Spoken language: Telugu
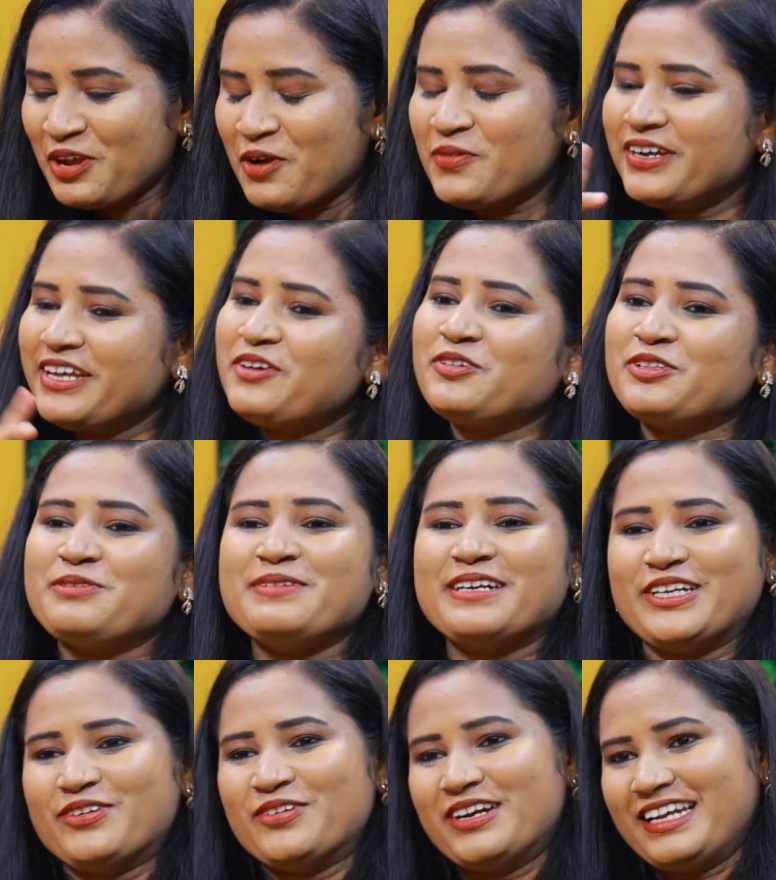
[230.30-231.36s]
ఒకటే
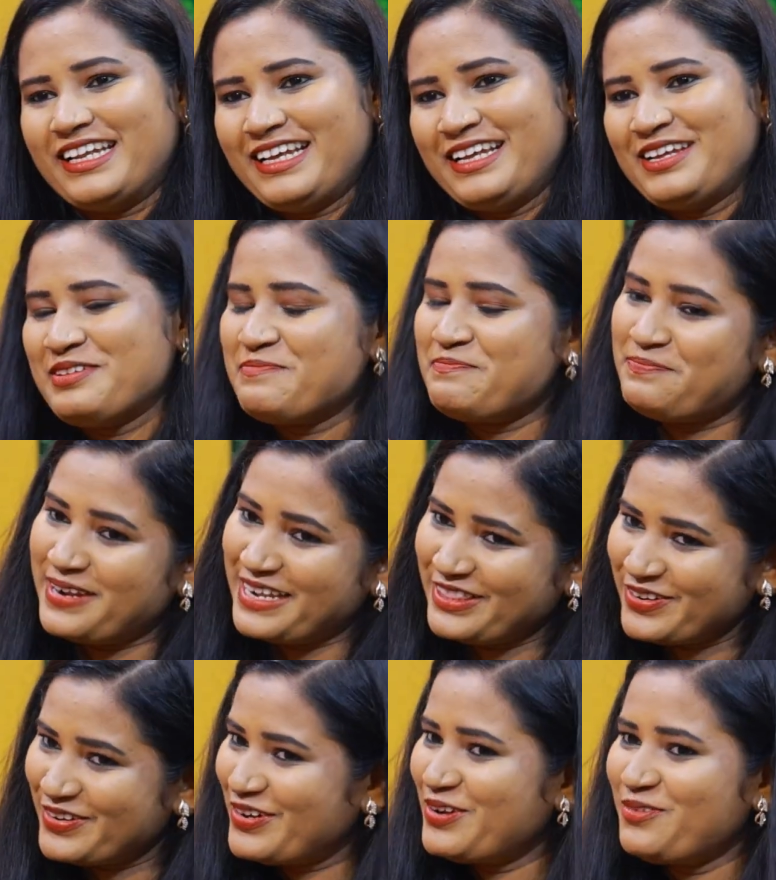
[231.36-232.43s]
గుర్తుపెట్టుకోండి
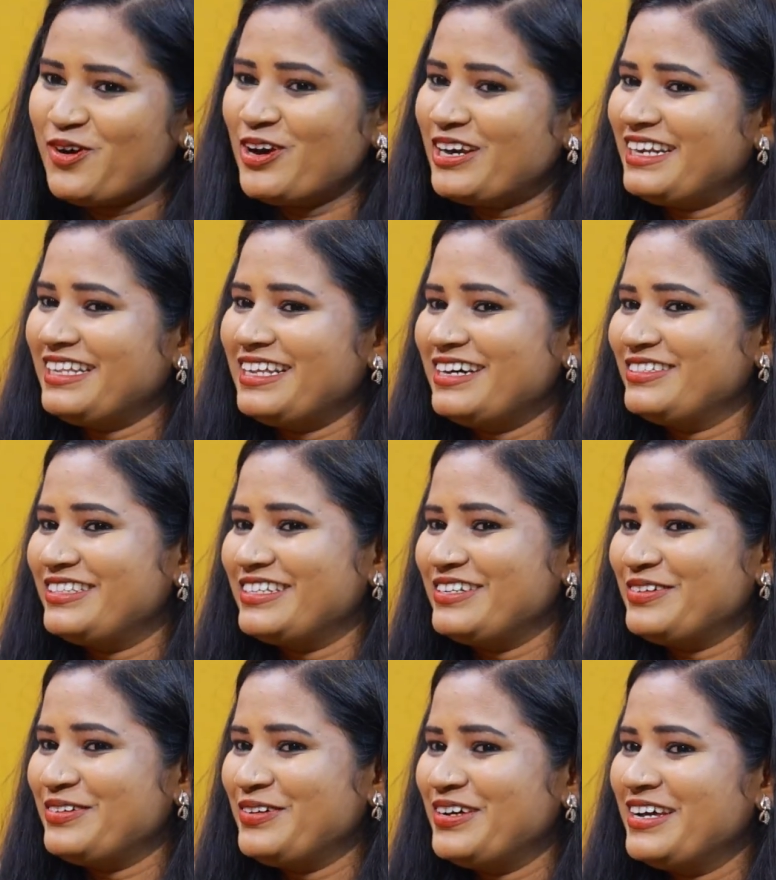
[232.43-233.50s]
ప్రతి ఒక్కరు వాటర్
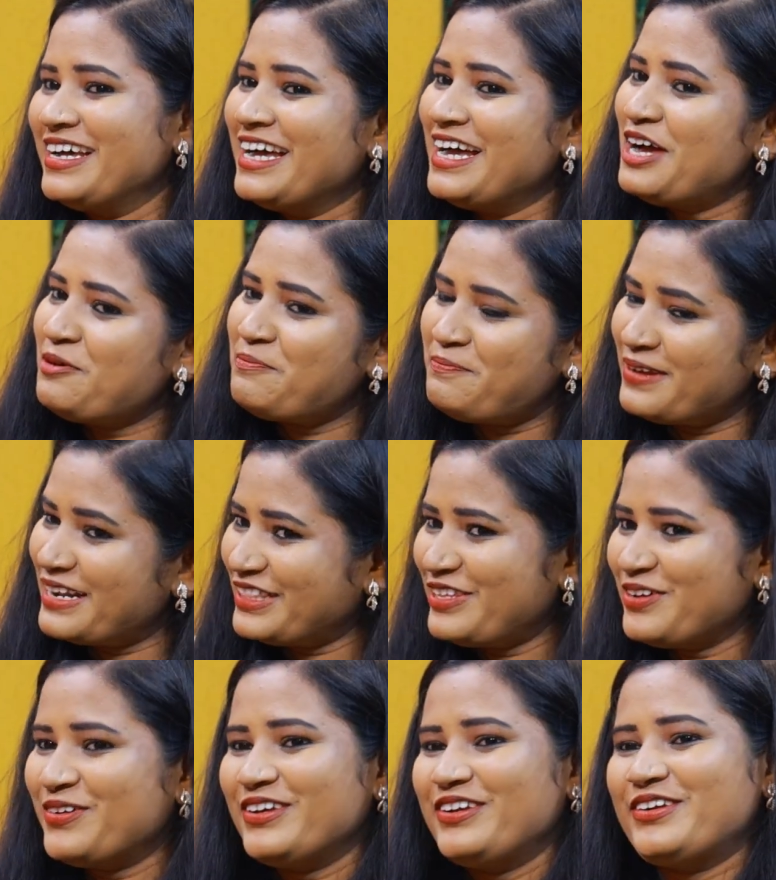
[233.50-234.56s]
తాగుతారు
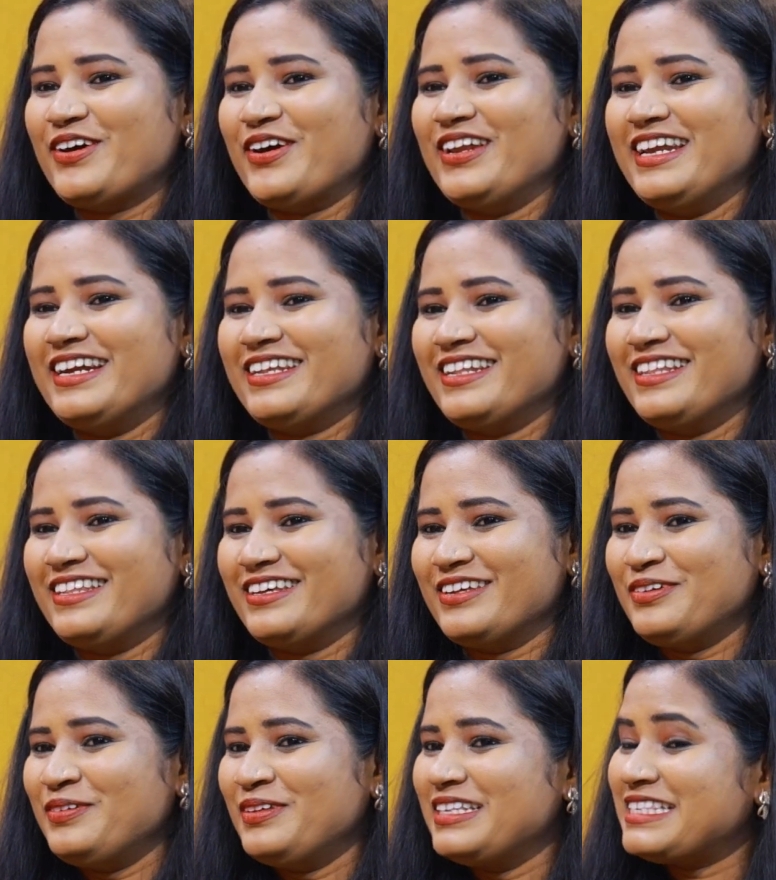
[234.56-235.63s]
ప్రతి ఒక్కరు టాయిలెట్
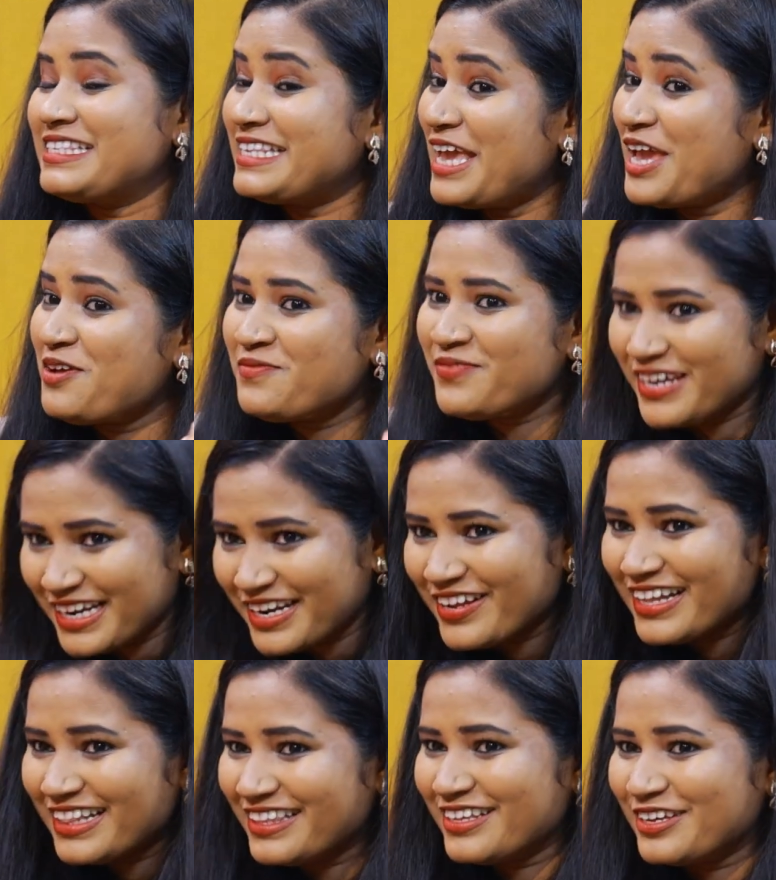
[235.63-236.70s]
వెళ్తారు సేమ్ వేలో
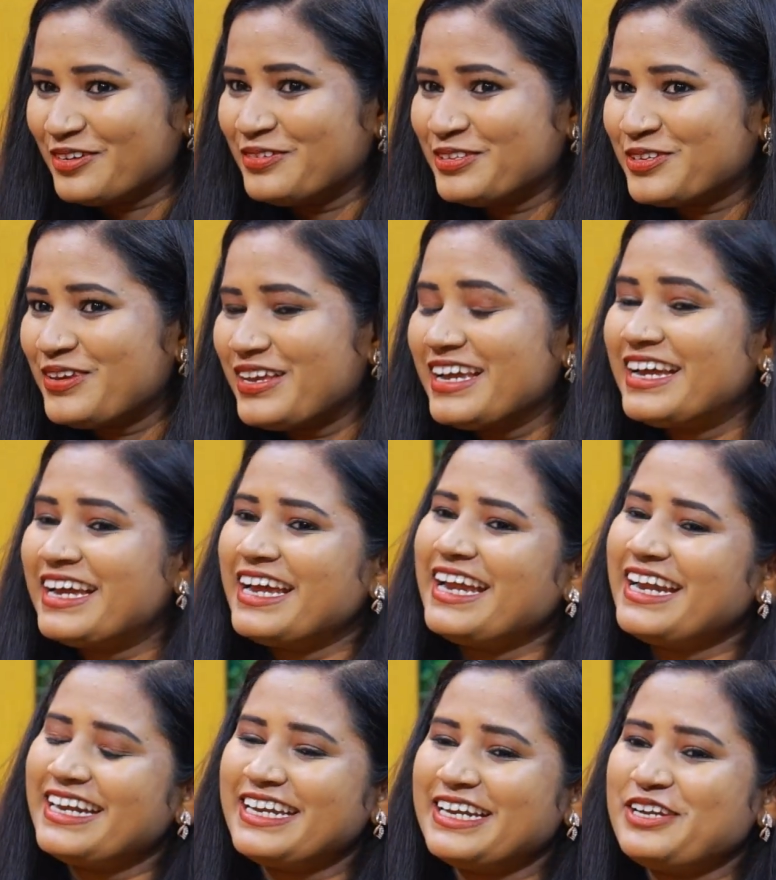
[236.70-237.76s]
వెళ్తారు సో
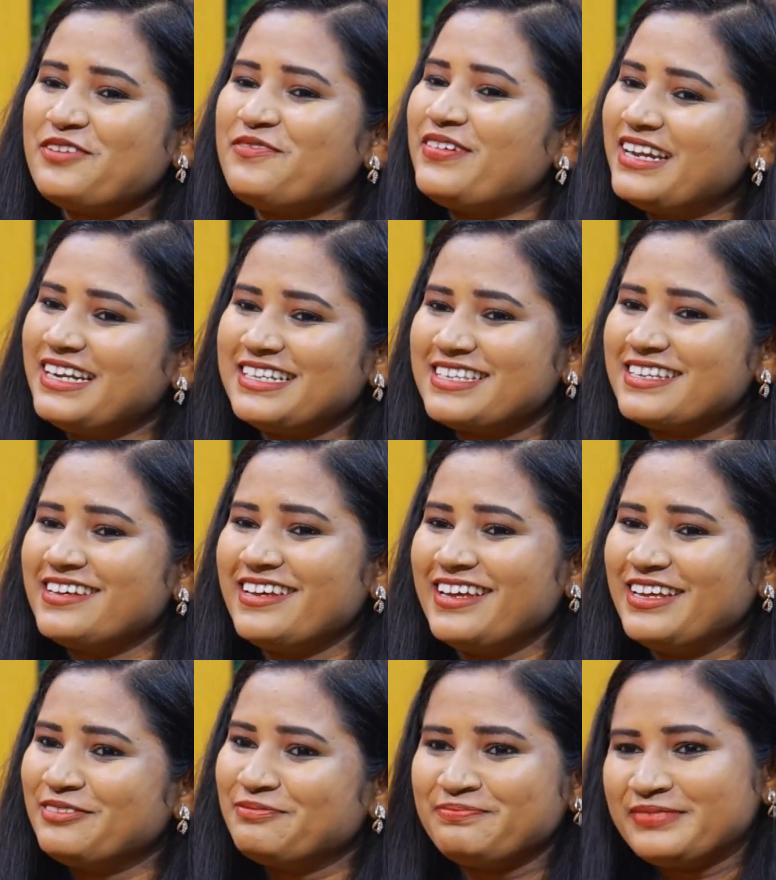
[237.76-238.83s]
ఇంకేంటి డిఫరెన్స్
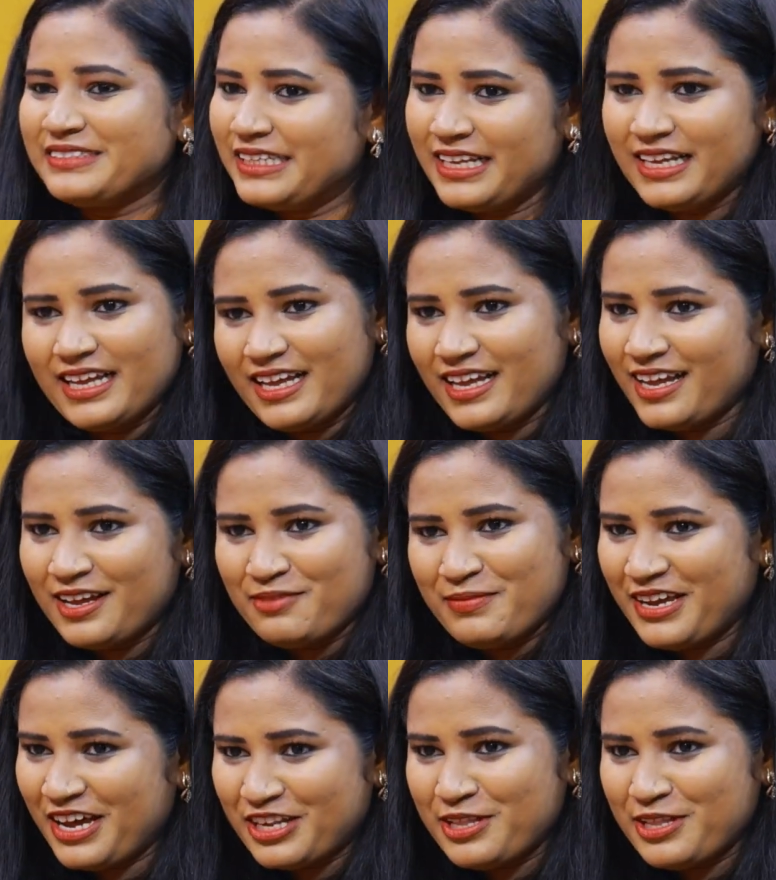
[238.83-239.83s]
మీకు